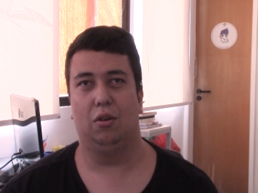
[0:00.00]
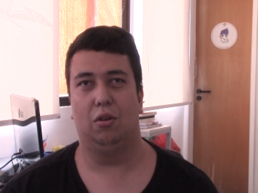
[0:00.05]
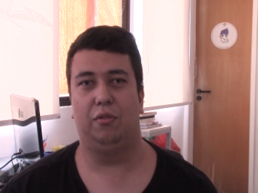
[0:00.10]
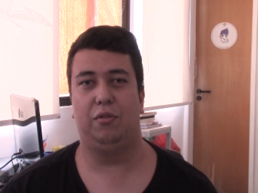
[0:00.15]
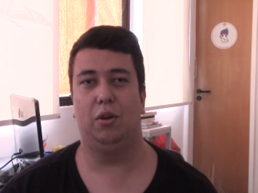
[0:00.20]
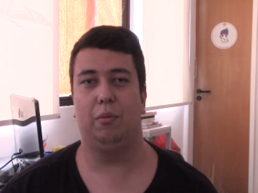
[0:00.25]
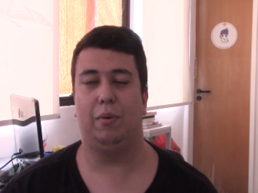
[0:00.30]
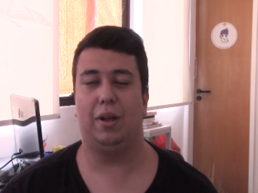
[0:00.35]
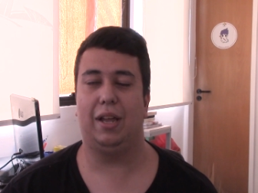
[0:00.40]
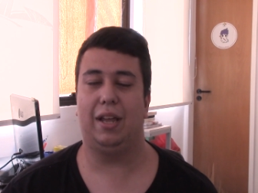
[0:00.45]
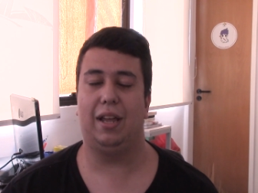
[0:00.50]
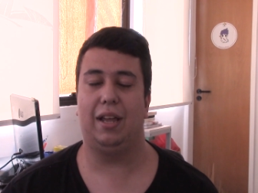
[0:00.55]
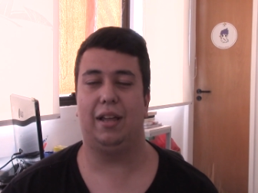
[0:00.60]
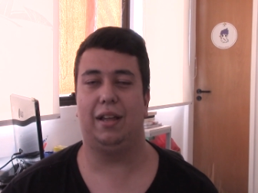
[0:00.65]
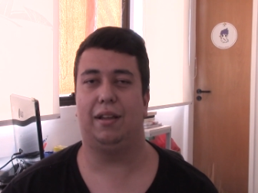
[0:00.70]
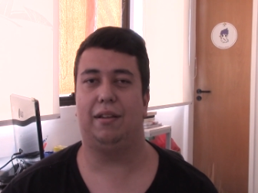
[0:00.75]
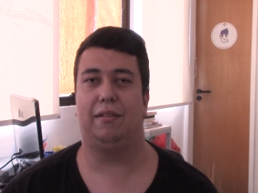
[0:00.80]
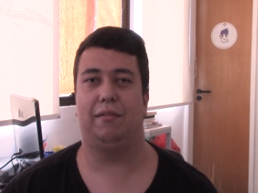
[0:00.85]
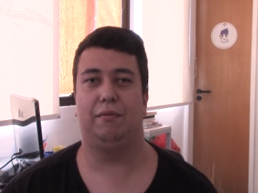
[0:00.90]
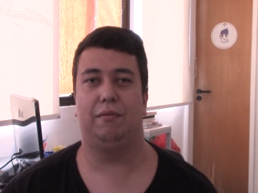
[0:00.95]
O filme
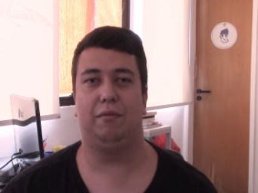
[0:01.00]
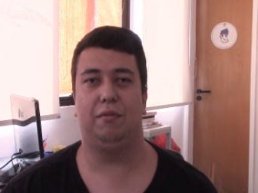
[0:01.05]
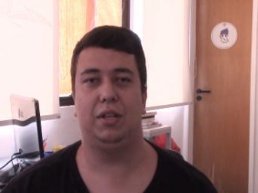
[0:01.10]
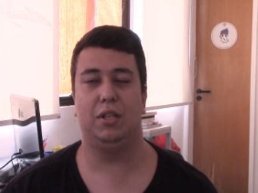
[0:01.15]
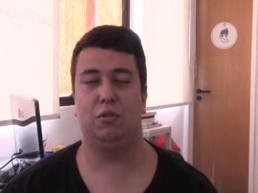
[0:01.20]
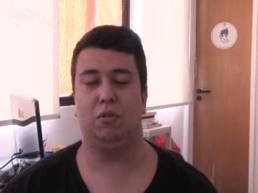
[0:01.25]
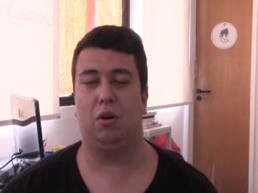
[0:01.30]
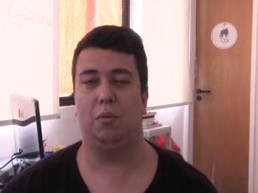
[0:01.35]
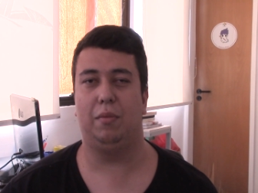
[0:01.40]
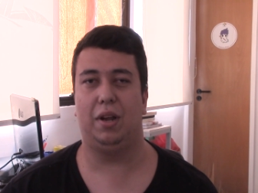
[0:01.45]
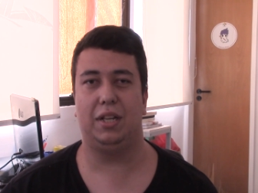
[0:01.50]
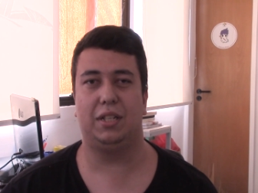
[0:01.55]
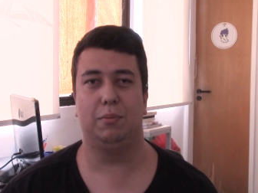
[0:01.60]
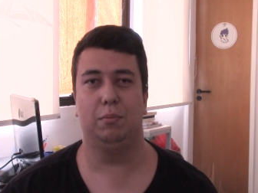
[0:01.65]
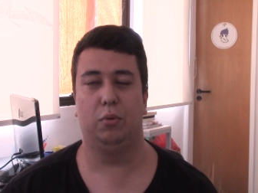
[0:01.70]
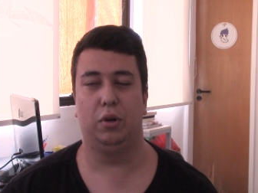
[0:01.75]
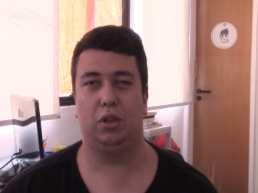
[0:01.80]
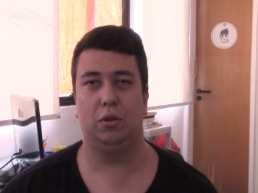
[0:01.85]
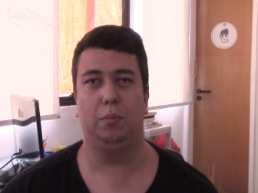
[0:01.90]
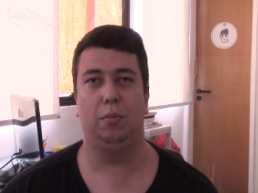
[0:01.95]
é visualmente
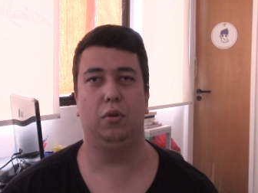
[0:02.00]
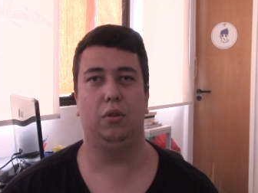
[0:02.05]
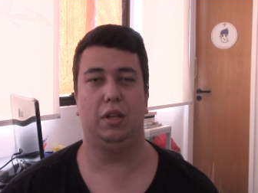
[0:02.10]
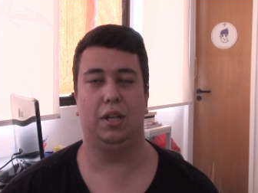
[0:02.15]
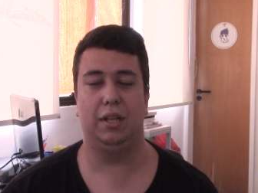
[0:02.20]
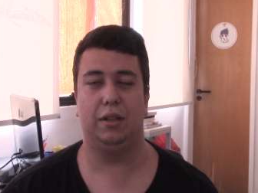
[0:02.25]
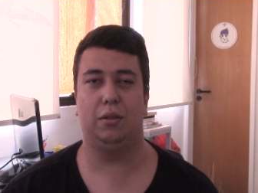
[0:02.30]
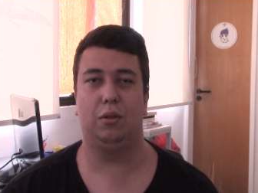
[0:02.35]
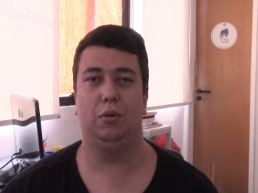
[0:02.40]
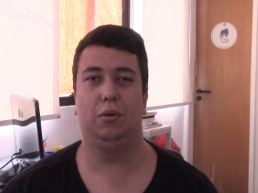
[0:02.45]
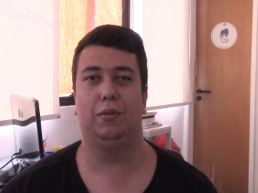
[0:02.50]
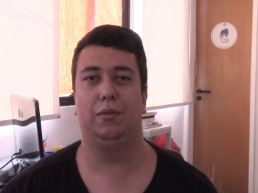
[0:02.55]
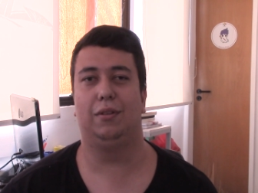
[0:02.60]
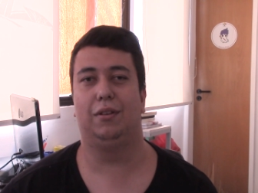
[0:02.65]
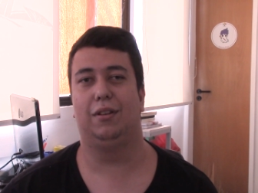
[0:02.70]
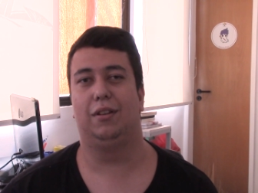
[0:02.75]
muito bonito.